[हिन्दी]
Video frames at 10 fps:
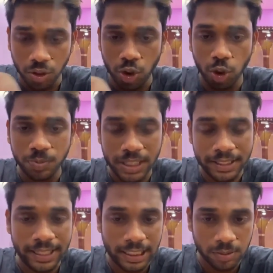यूट्यूब
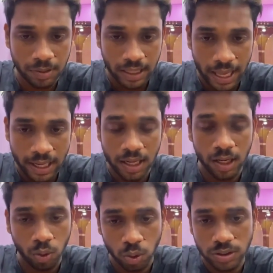चैनल हैज़ बिन हैक्ड
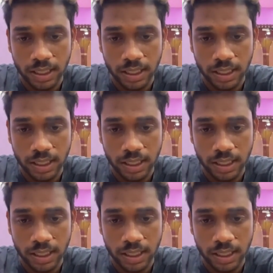अगर हो